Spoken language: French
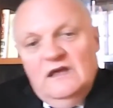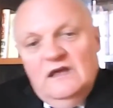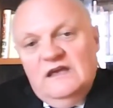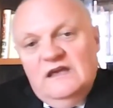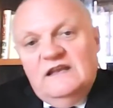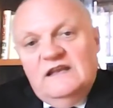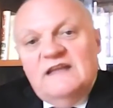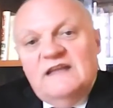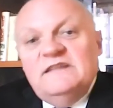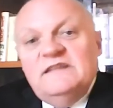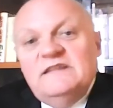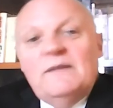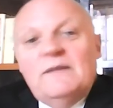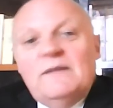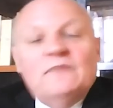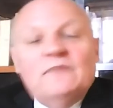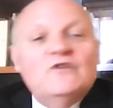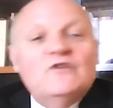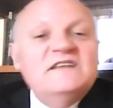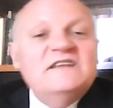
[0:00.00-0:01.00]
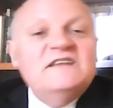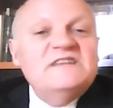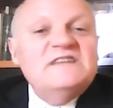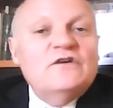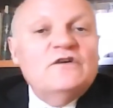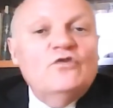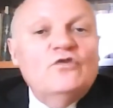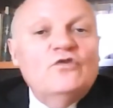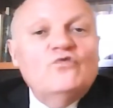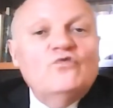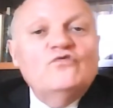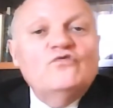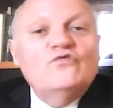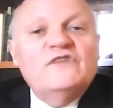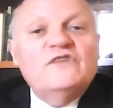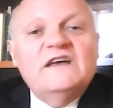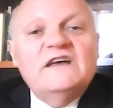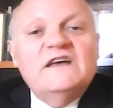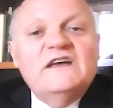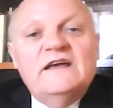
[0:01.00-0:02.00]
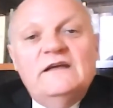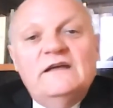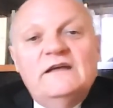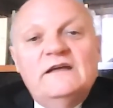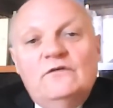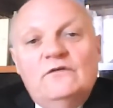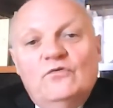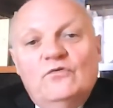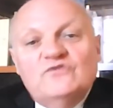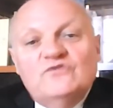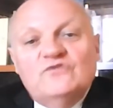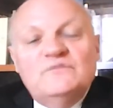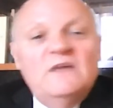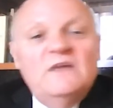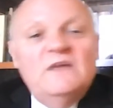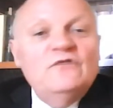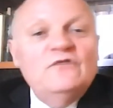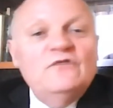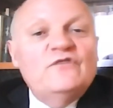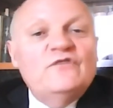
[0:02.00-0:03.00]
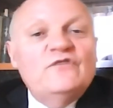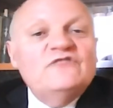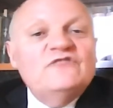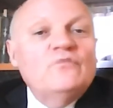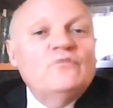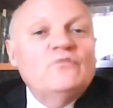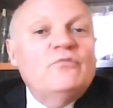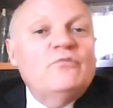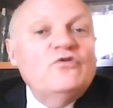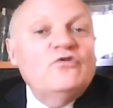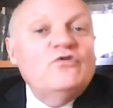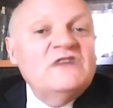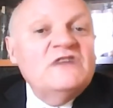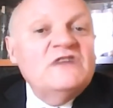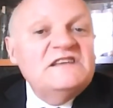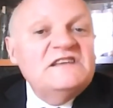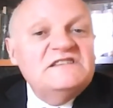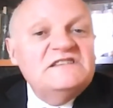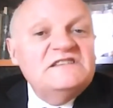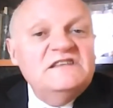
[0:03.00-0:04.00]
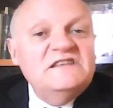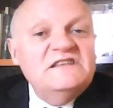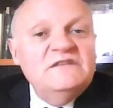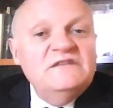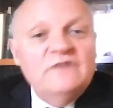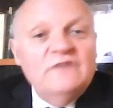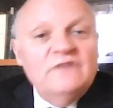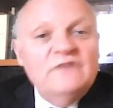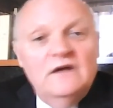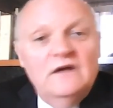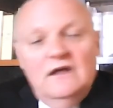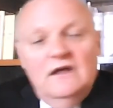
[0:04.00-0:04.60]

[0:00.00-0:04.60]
Il a dit, par exemple, que les écoles rouvriraient le 11 mai de façon progressive,